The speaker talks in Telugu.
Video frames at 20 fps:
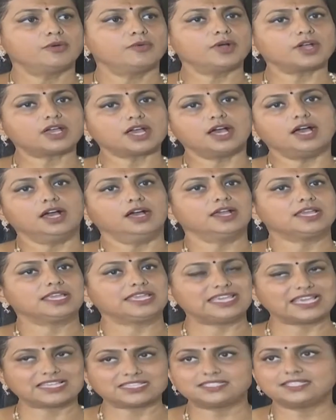ఒక
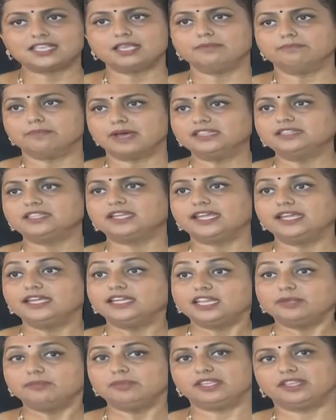ఎస్సీ మంత్రి
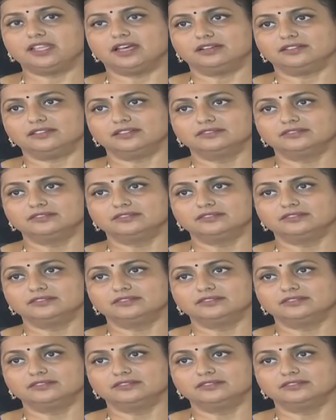ఇంటి మీద